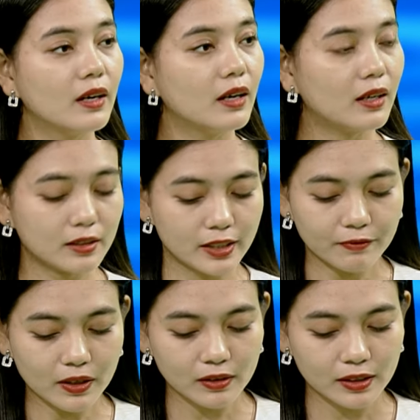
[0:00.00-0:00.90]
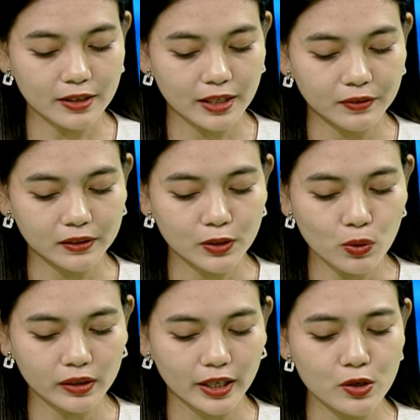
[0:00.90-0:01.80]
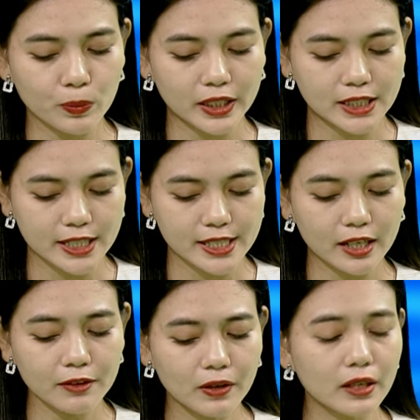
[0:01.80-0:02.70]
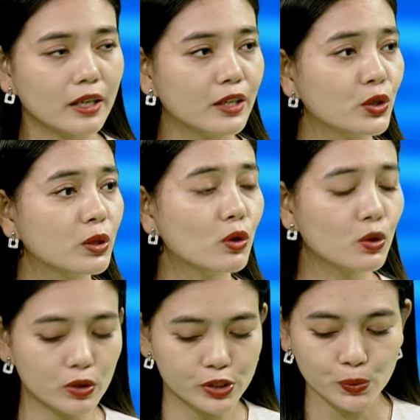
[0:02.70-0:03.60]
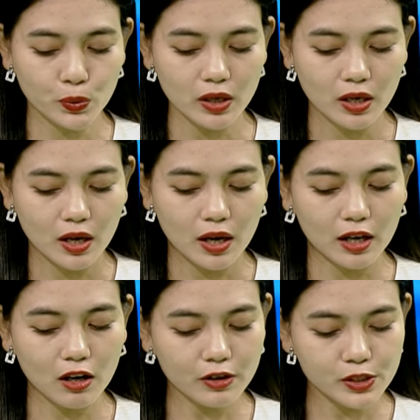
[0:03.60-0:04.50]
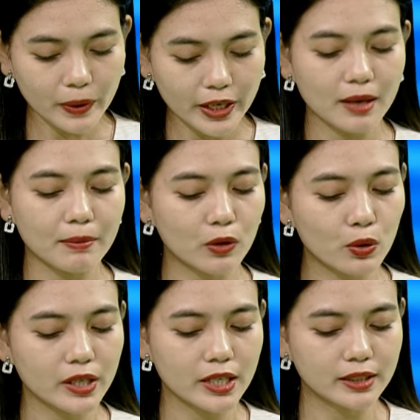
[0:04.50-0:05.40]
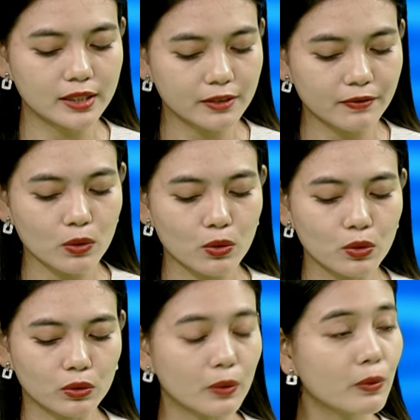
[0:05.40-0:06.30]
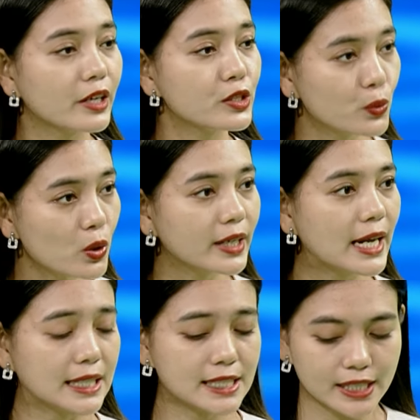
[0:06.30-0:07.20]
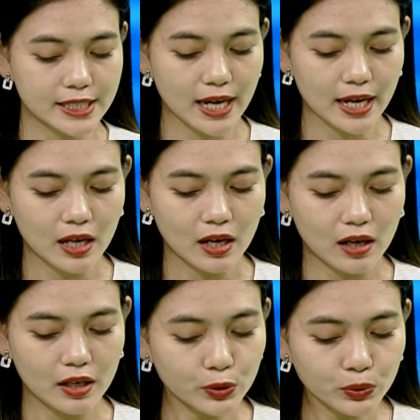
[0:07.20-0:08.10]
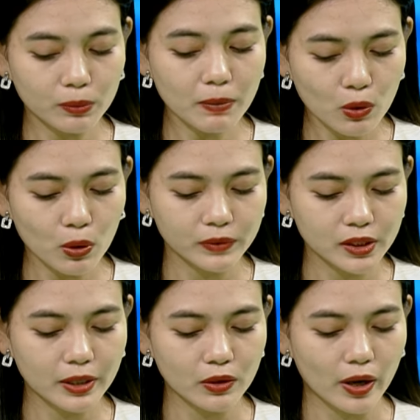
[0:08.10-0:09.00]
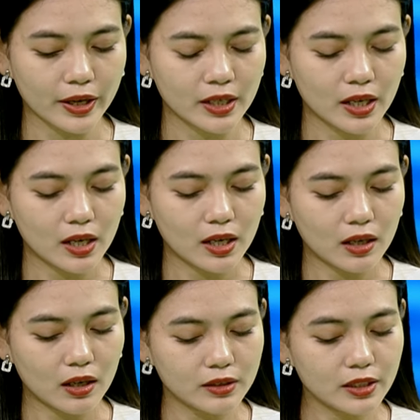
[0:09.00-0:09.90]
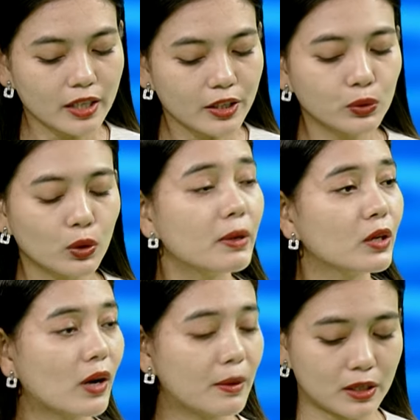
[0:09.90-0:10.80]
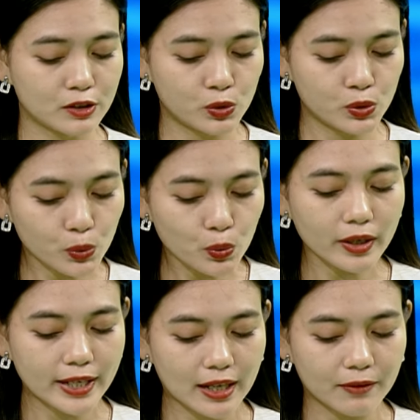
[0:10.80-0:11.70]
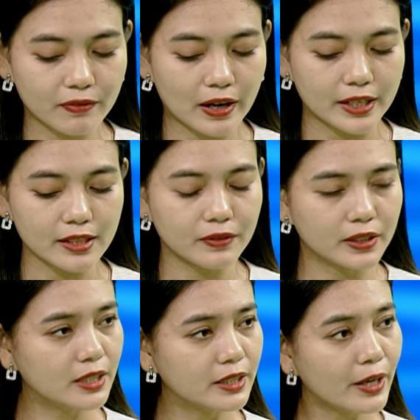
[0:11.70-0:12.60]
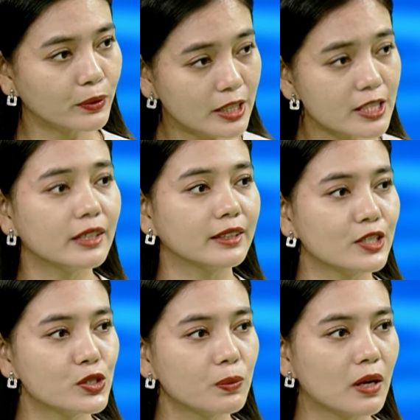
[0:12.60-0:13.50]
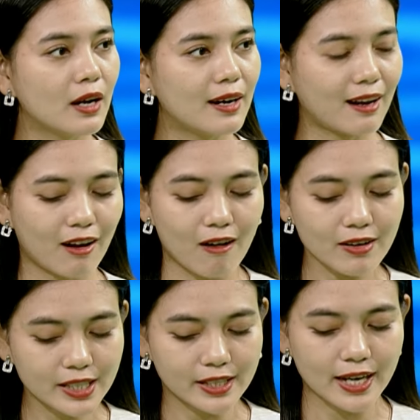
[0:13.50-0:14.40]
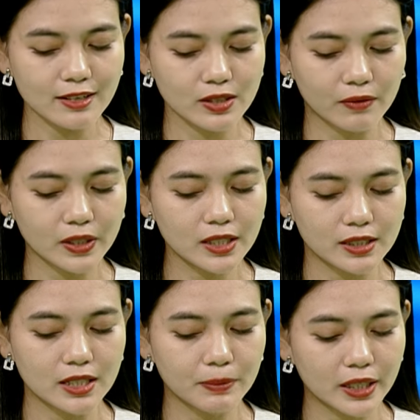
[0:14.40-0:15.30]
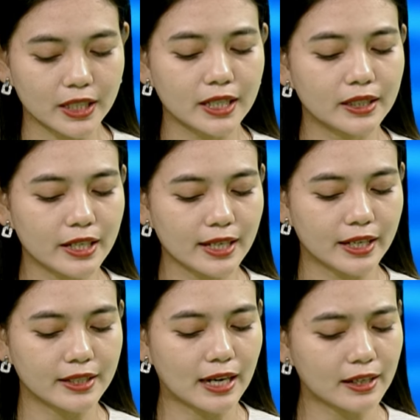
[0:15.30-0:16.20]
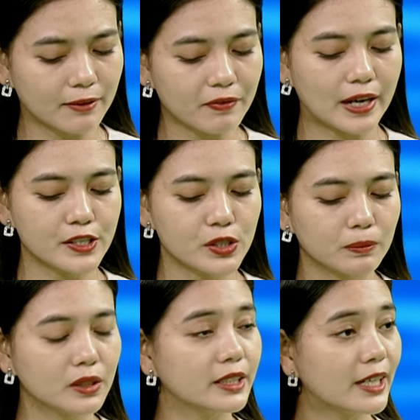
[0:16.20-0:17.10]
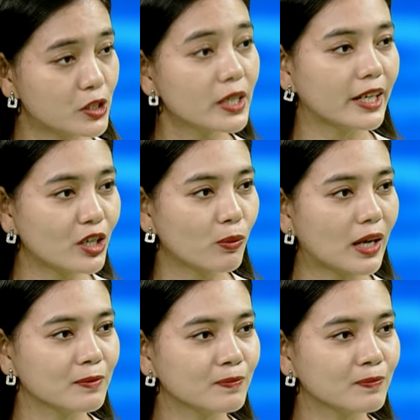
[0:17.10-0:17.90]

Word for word: À, dạ vâng, các nhà phân tích quốc tế cũng đã chỉ ra các vấn đề nội bộ của Trung Quốc. À, còn trong ngày khai mạc hội nghị thì người phát ngôn Cục Thống kê Trung Quốc đã chỉ ra à, yếu tố bất ổn từ bên ngoài. À, những cái yếu tố bên ngoài mà Trung Quốc đang gặp phải, vậy thì theo tiến sĩ Thành Trung là có gì khác so với những gì mình kinh tế này đang gặp phải trong thời gian trước hay không ạ?